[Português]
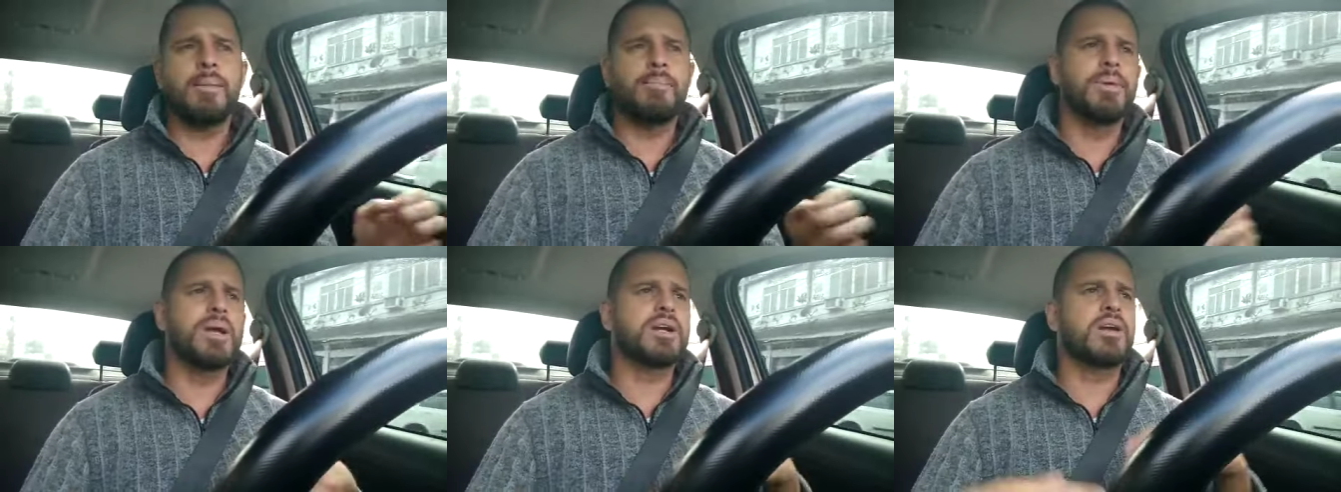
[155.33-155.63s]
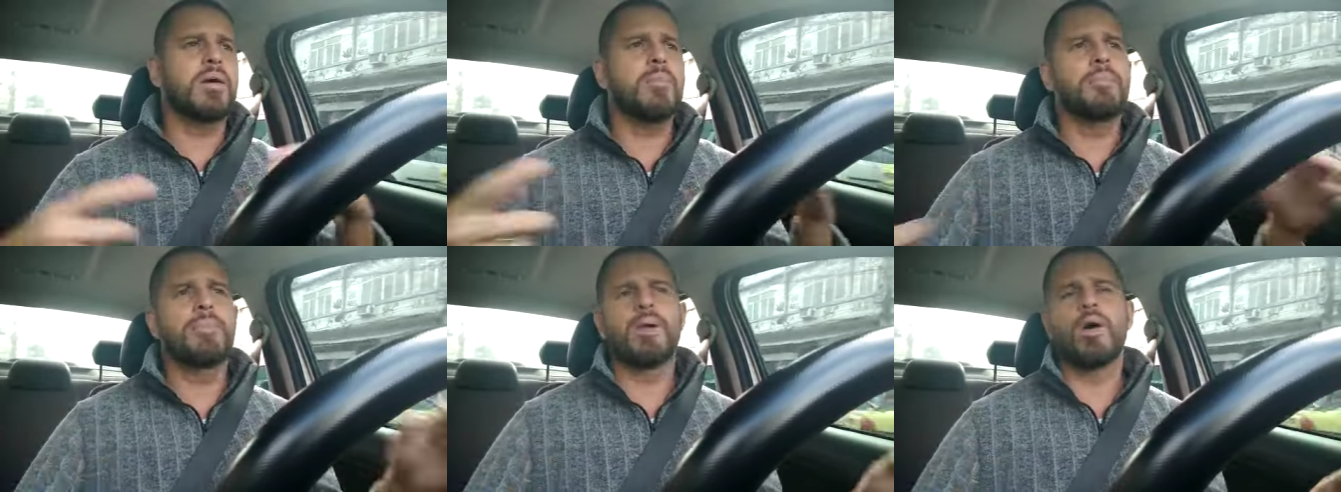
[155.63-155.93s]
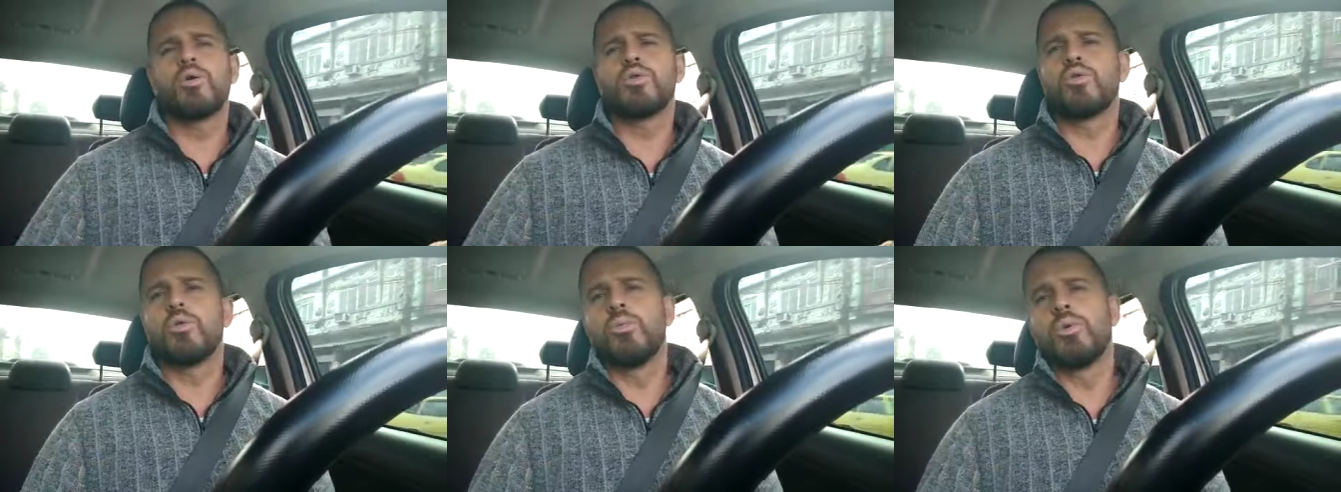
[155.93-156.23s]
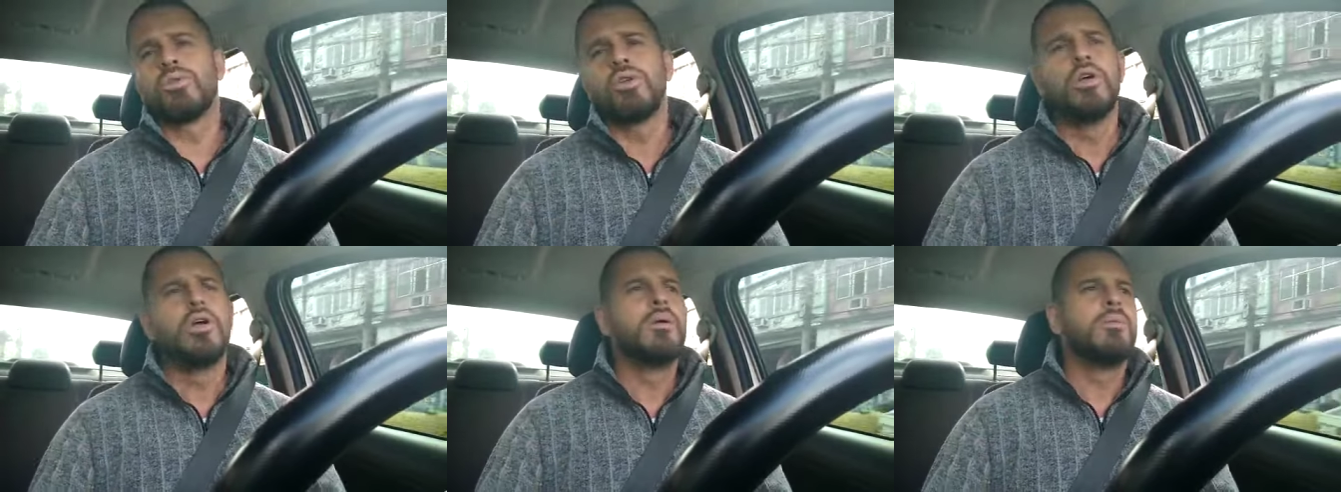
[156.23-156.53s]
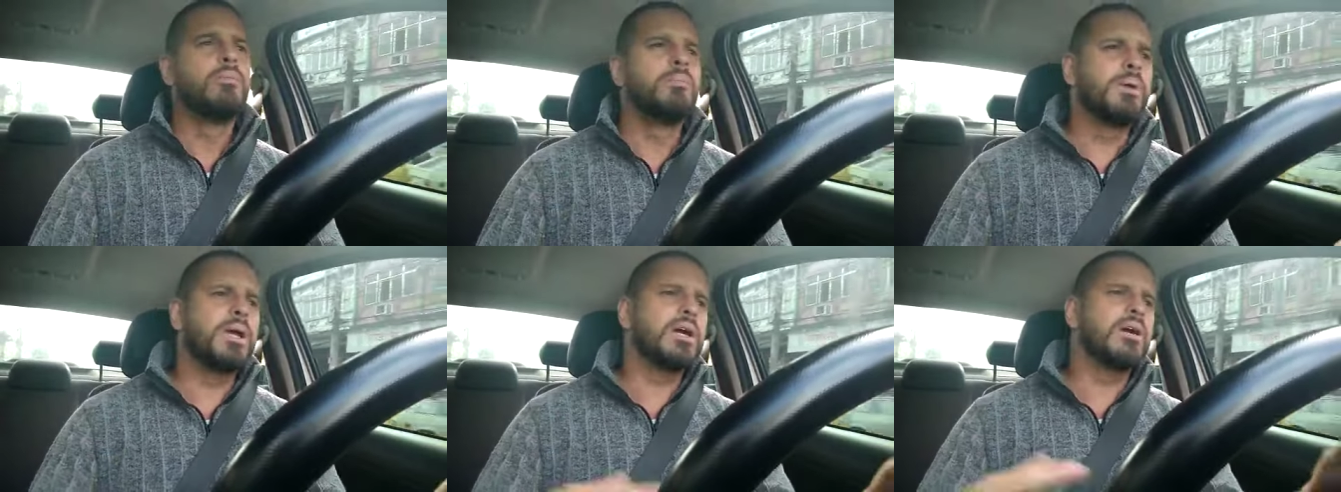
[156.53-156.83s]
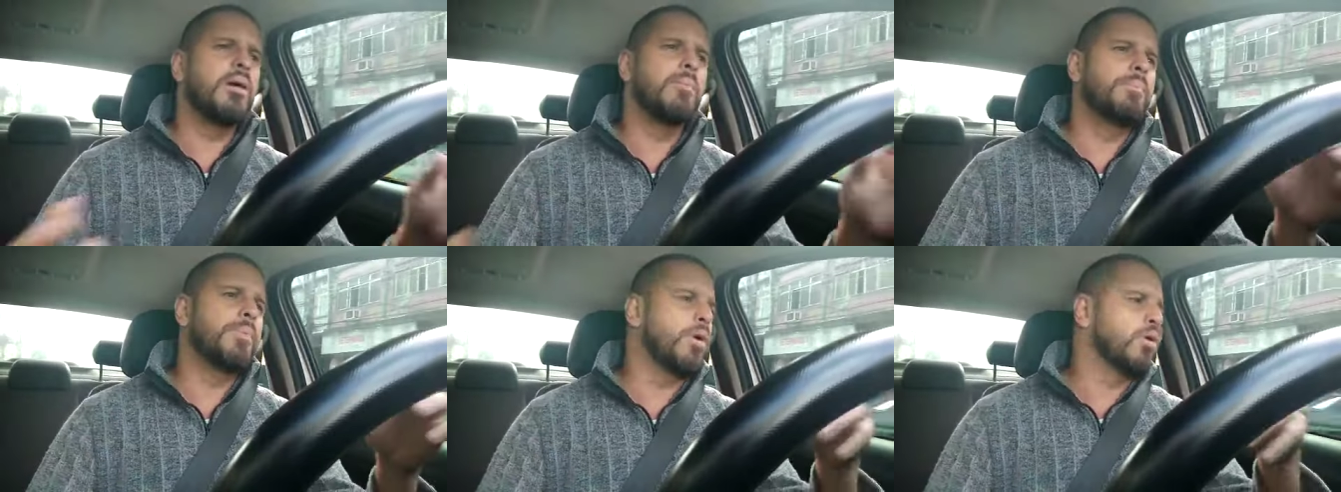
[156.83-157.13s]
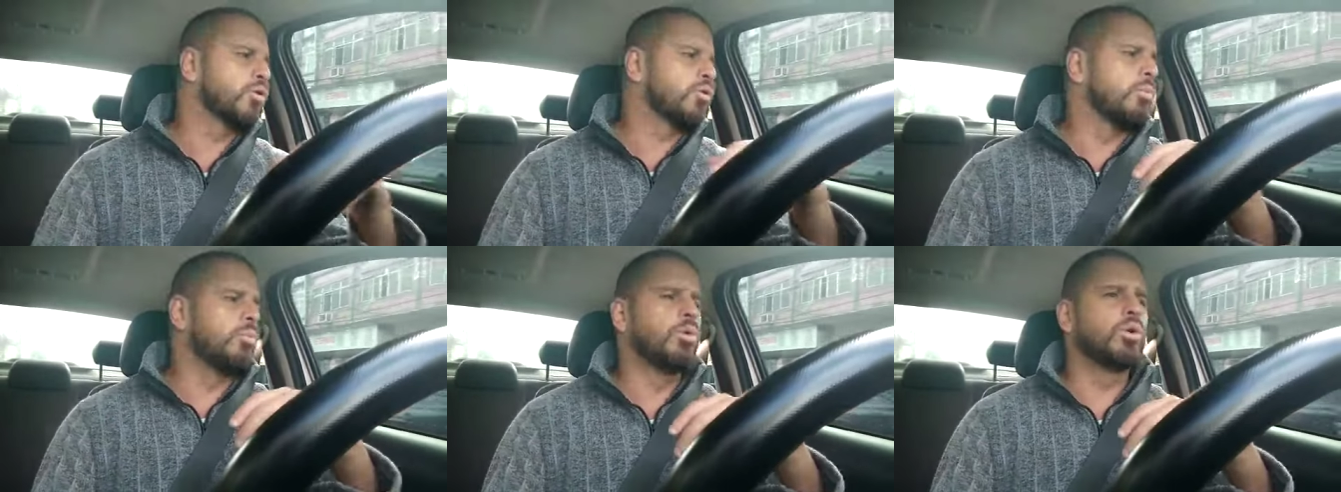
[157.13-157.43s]
Bicampeão do mundo,
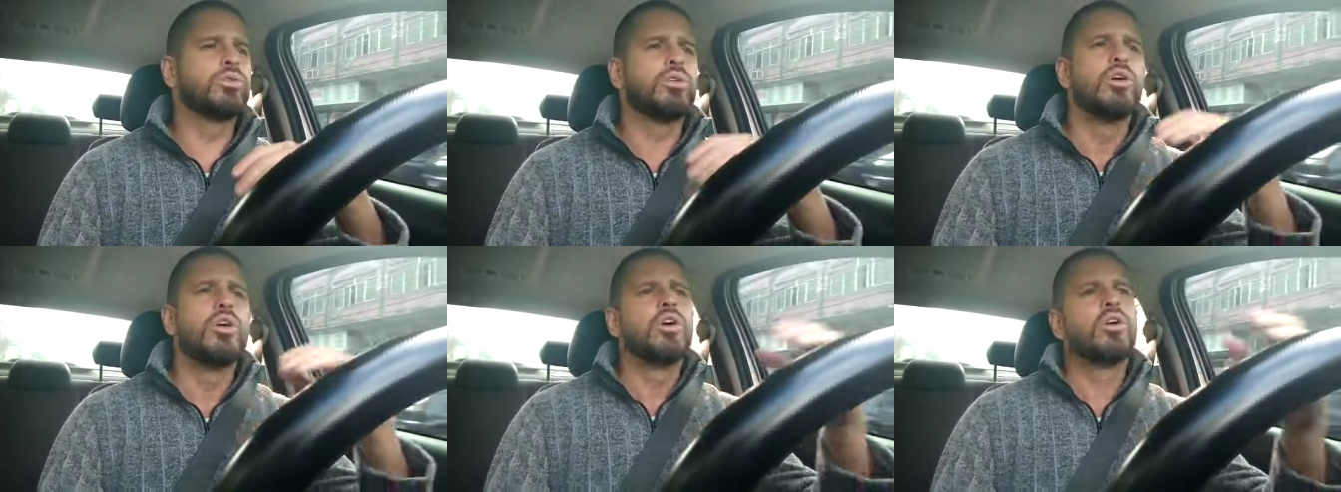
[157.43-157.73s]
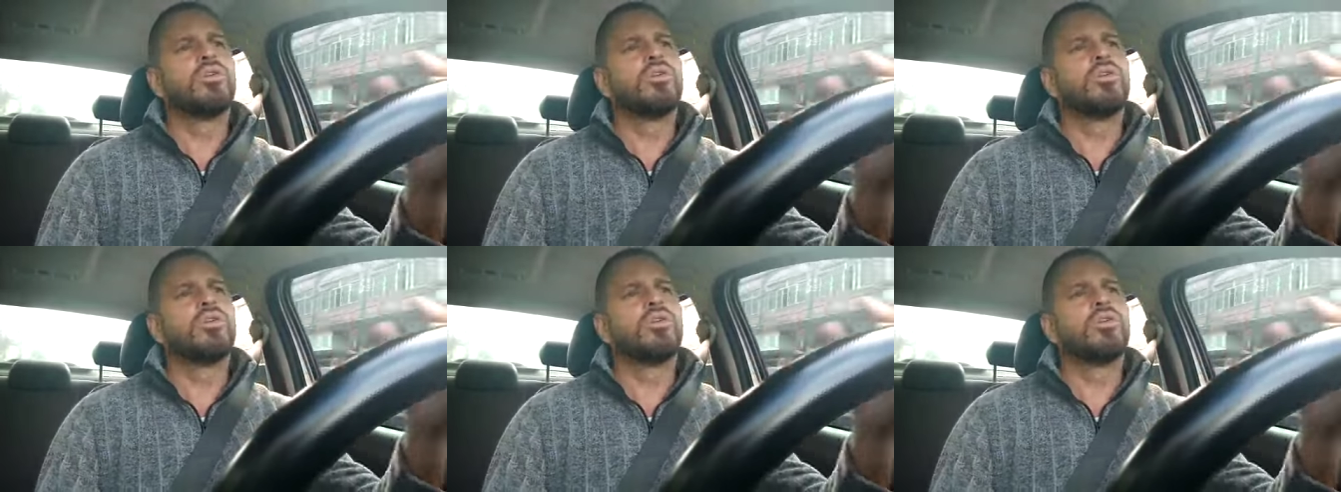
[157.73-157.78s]
bicampeão do mundo.